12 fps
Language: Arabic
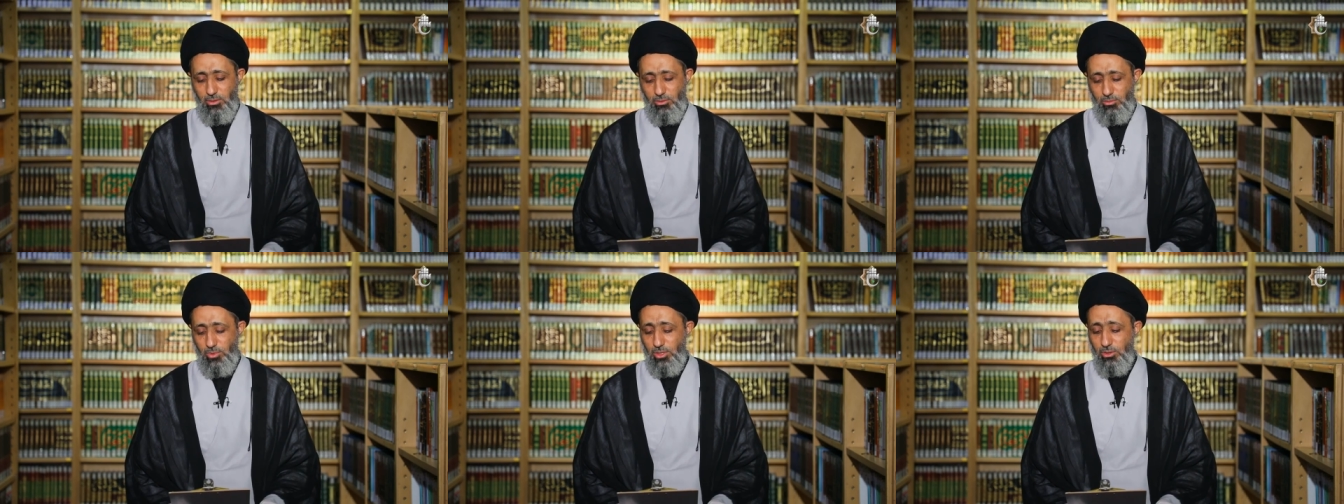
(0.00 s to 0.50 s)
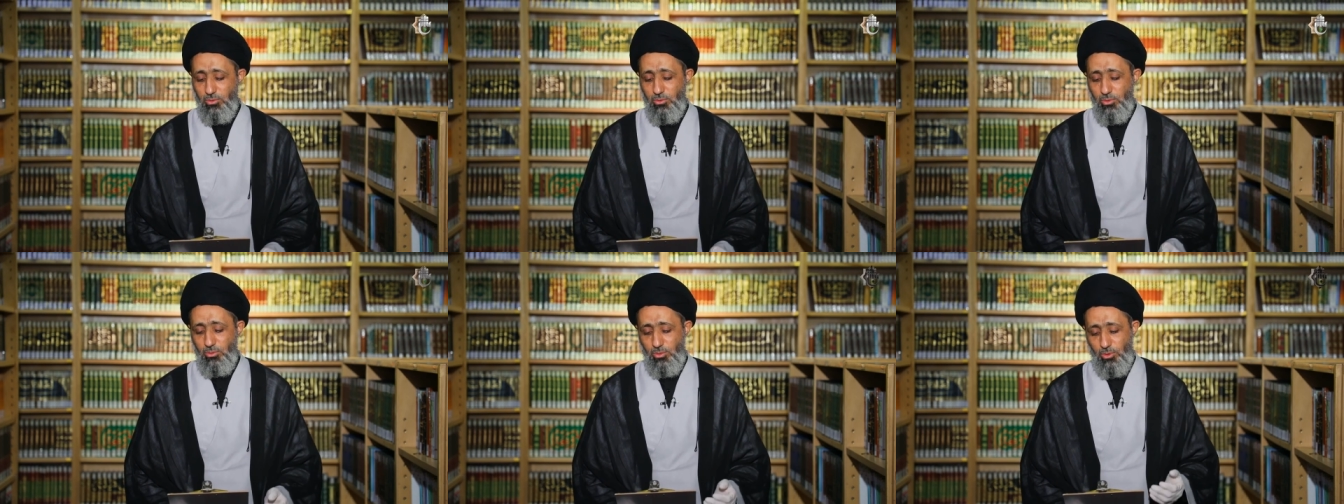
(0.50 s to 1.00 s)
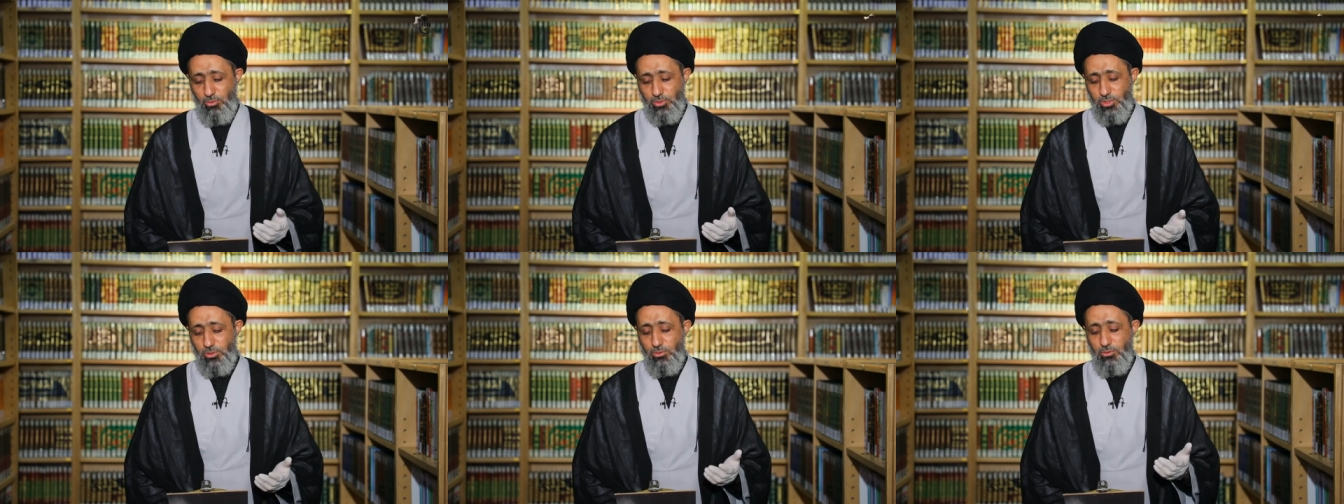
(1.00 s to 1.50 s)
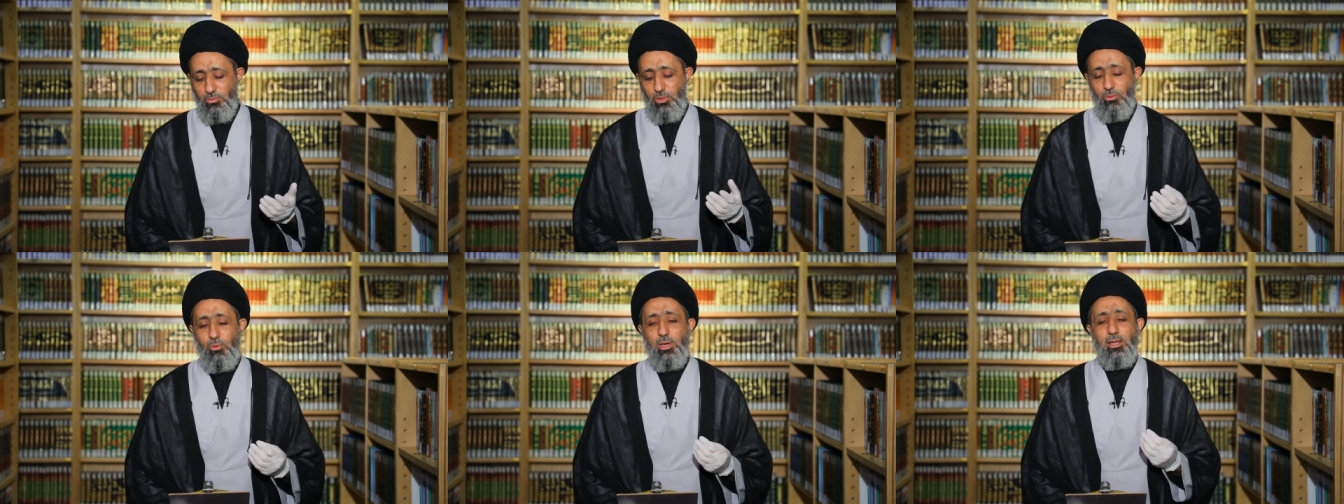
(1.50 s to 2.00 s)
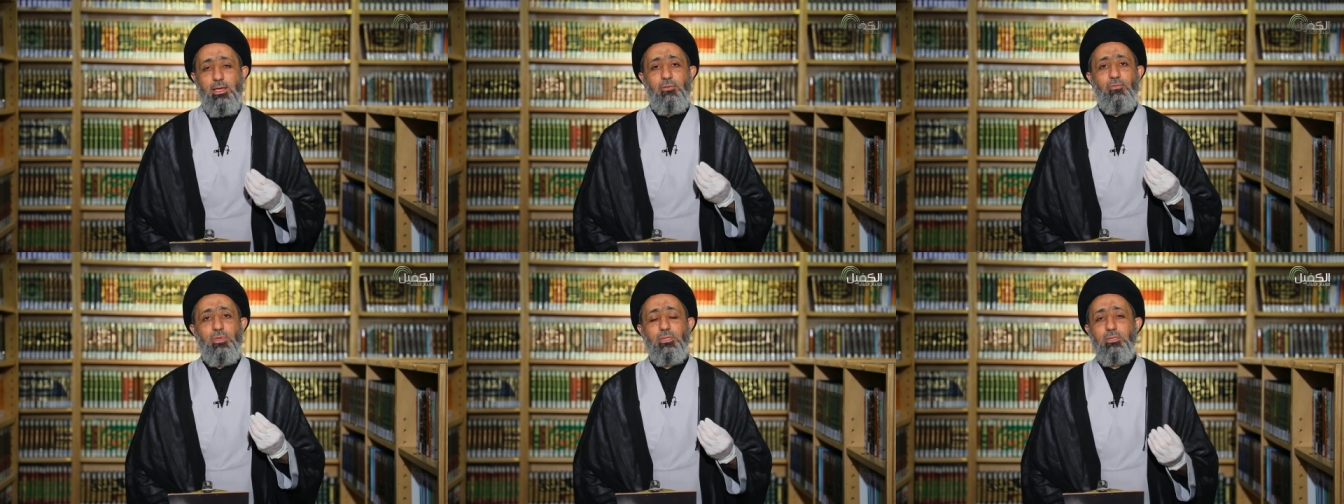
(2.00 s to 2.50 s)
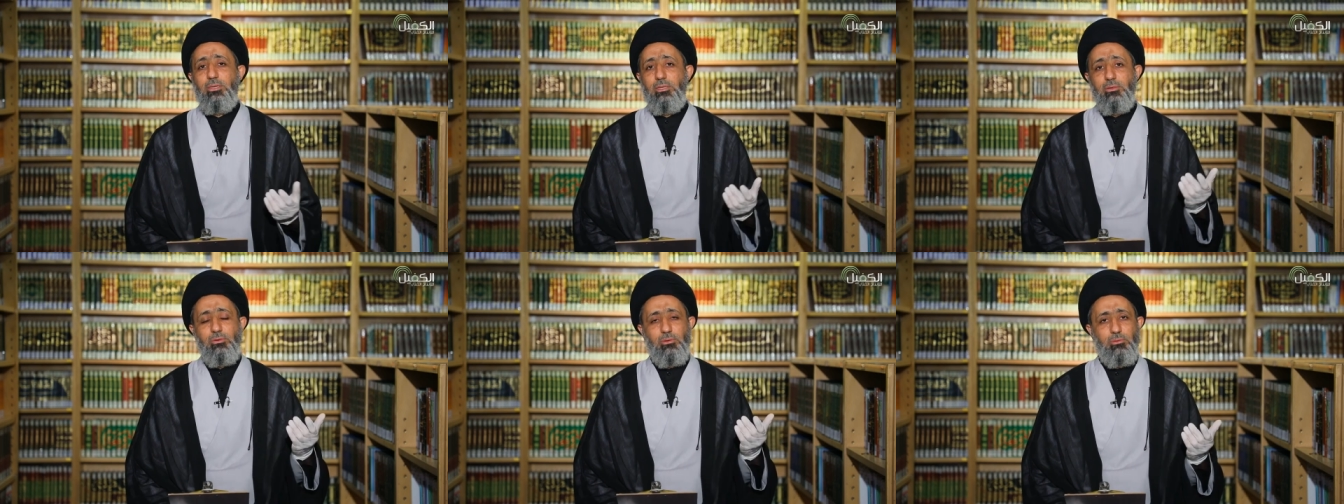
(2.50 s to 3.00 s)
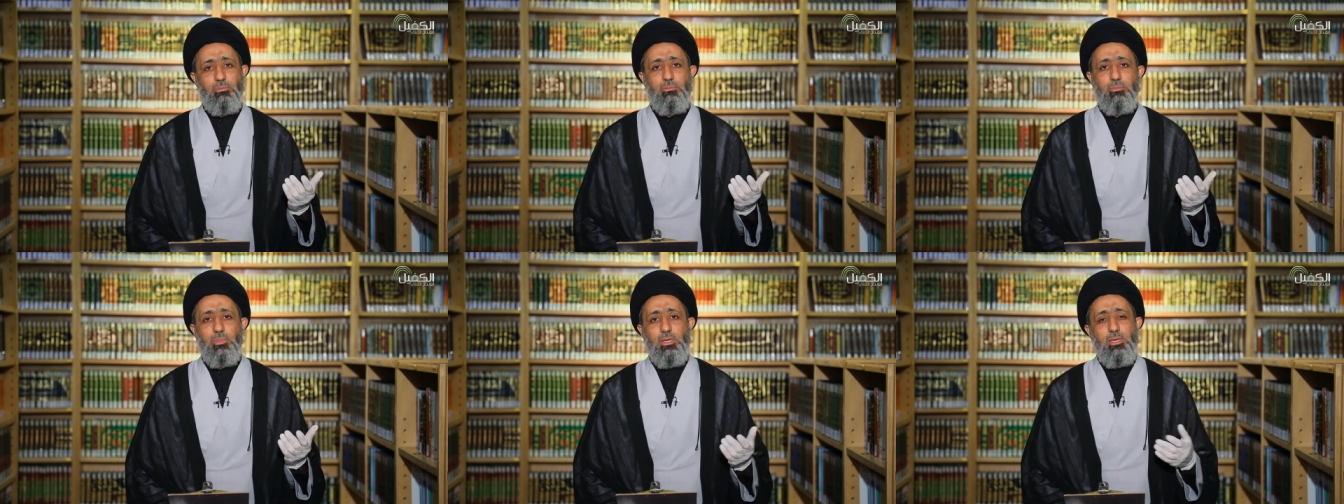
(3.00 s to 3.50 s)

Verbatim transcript: ثم يقول وأوصيكم بالورع في دينكم